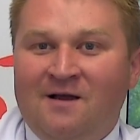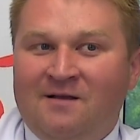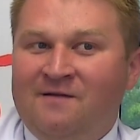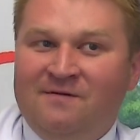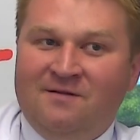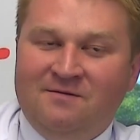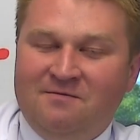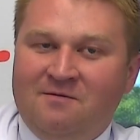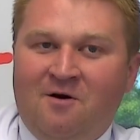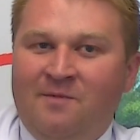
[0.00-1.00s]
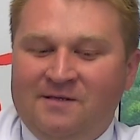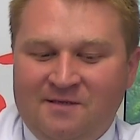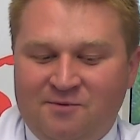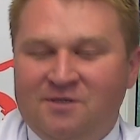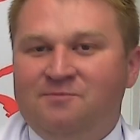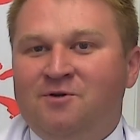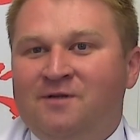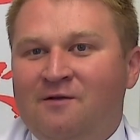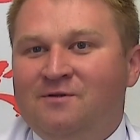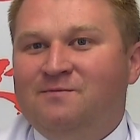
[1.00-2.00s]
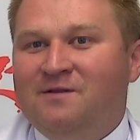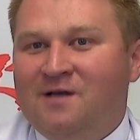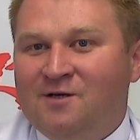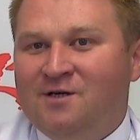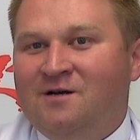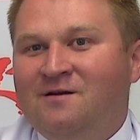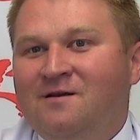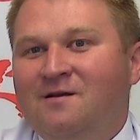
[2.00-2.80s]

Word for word: jak nawet obecnie przy sprzątaniu cmentarza,